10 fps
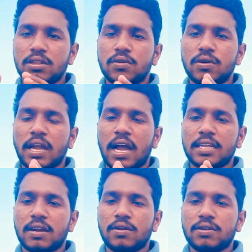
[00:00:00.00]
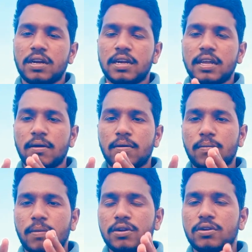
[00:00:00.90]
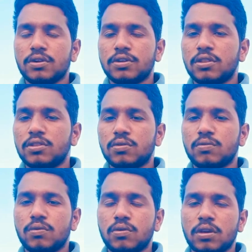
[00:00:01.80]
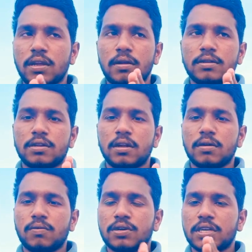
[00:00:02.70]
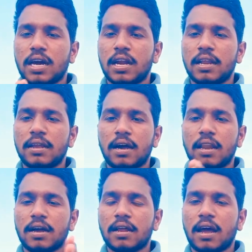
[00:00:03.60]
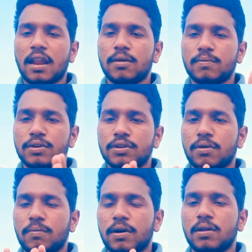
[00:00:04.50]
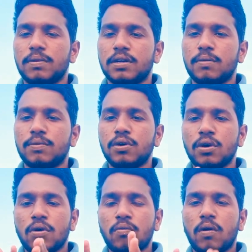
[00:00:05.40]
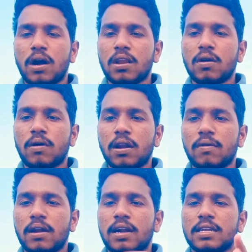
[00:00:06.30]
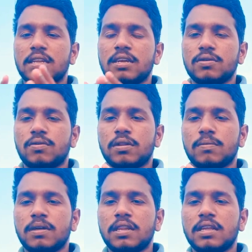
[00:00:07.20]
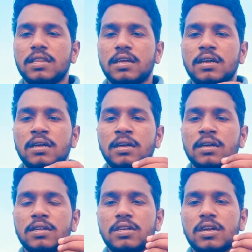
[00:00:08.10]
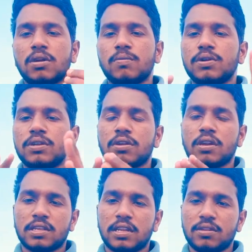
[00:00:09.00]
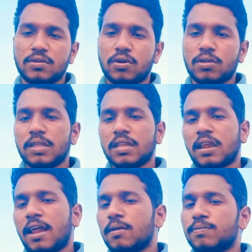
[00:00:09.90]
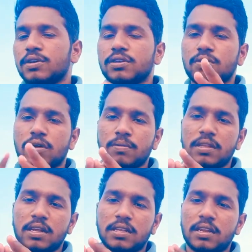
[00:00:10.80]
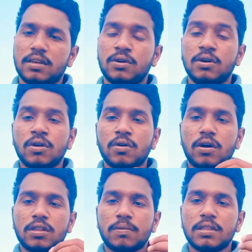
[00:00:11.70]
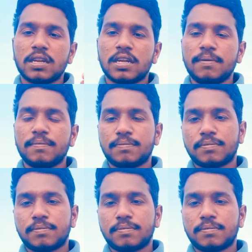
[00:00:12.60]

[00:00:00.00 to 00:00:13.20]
ఎందుకు ఈ ఆచారాలు వచ్చినంటే మనుషులు జంతువుల్ని వృక్షాలని అలాగే రాళ్ళను పూజించడం మొదలుపెట్టినప్పుడు వాళ్ళ వాళ్ళ వాళ్ళకి నచ్చలేదు కొంతమంది ఏంది చెట్లను పూజించడం నచ్చలేదు కొంతమంది రాళ్ళను పూజించడం కొంతమంది నచ్చలేదు కొంతమందికి